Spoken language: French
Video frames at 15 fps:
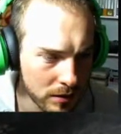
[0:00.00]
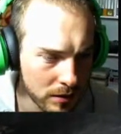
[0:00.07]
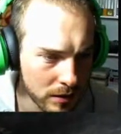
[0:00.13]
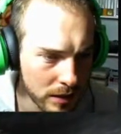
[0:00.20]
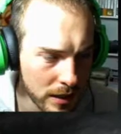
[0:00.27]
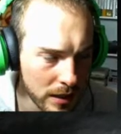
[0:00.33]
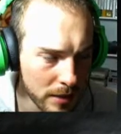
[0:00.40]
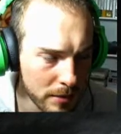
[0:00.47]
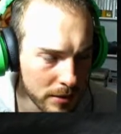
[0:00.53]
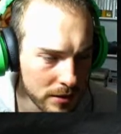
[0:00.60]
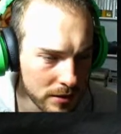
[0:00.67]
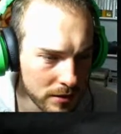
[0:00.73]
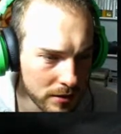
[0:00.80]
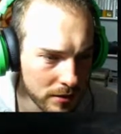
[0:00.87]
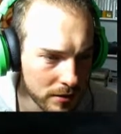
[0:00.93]
Allez,
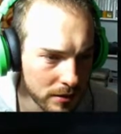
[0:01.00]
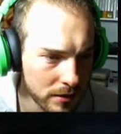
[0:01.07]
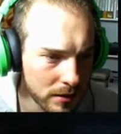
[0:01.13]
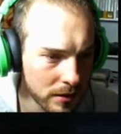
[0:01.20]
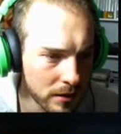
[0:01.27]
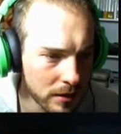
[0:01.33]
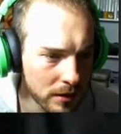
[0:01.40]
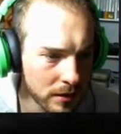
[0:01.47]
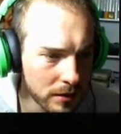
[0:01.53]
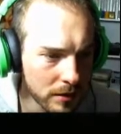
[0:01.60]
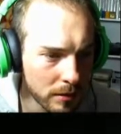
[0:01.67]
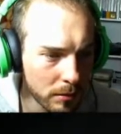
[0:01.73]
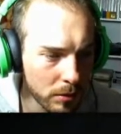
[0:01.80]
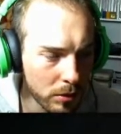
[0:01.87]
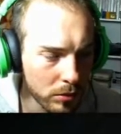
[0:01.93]
ramasse
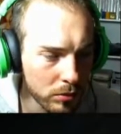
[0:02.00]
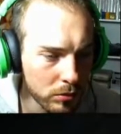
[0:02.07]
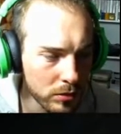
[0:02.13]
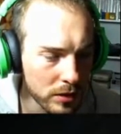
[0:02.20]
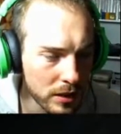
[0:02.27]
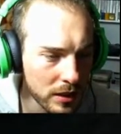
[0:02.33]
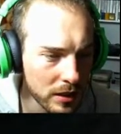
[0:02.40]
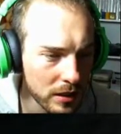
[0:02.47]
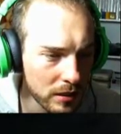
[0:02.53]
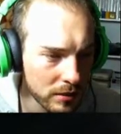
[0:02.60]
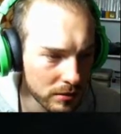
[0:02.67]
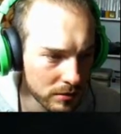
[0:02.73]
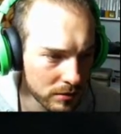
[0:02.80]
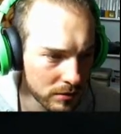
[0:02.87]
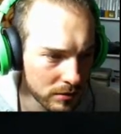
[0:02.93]
Prends ton sac.
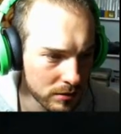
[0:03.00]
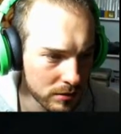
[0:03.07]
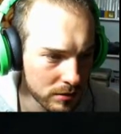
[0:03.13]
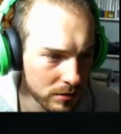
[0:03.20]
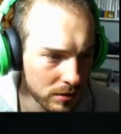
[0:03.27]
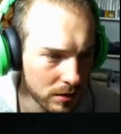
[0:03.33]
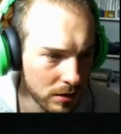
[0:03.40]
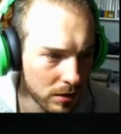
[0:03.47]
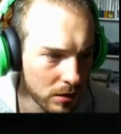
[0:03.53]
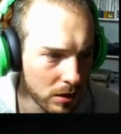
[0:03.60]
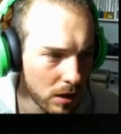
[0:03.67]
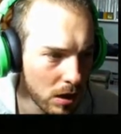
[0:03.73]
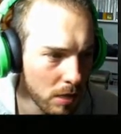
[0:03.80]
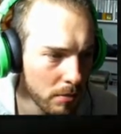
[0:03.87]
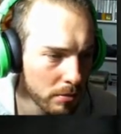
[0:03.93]
Une
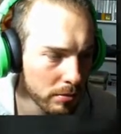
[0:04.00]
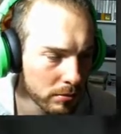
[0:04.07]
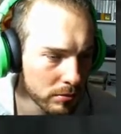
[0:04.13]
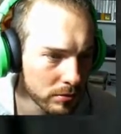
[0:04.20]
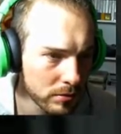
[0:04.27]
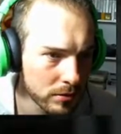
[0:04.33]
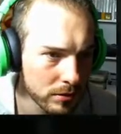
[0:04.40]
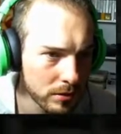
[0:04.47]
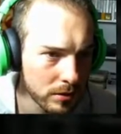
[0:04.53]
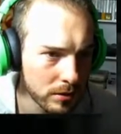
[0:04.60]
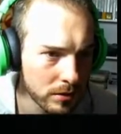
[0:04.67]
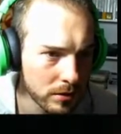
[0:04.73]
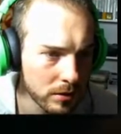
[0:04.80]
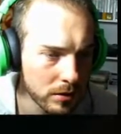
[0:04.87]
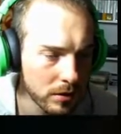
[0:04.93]
lampe. Tu
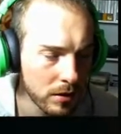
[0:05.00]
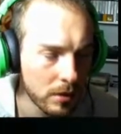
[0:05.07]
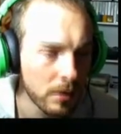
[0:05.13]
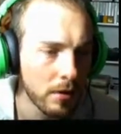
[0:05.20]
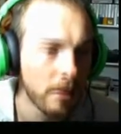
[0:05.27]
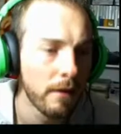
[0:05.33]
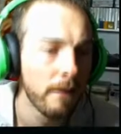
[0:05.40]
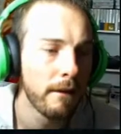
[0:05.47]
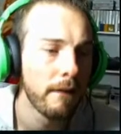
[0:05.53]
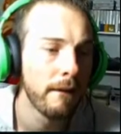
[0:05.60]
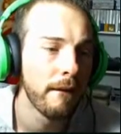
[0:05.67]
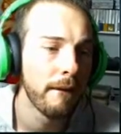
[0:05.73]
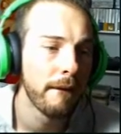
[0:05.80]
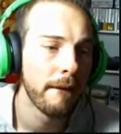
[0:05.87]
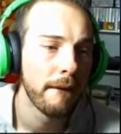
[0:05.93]
dois
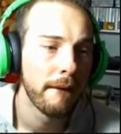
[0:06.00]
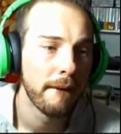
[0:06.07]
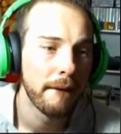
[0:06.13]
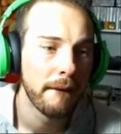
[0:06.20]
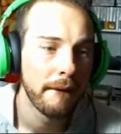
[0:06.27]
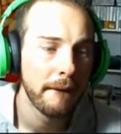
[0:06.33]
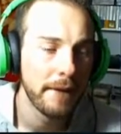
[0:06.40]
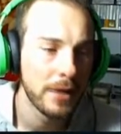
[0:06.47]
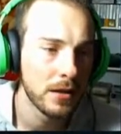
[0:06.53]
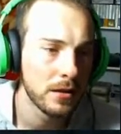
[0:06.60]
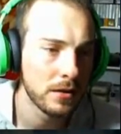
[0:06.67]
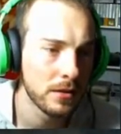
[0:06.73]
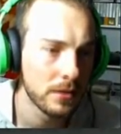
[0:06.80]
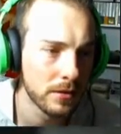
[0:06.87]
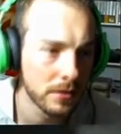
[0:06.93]
apprendre à surveiller tes arrières.
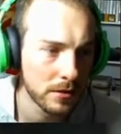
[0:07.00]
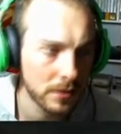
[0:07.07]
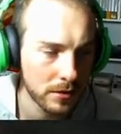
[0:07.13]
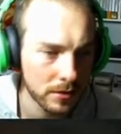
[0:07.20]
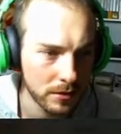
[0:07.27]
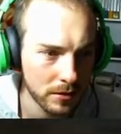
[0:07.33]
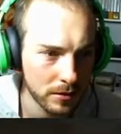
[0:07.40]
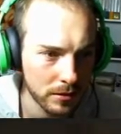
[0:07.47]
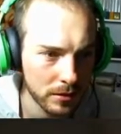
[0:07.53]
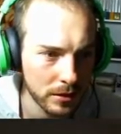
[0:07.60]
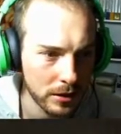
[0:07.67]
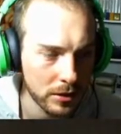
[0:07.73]
Ça va.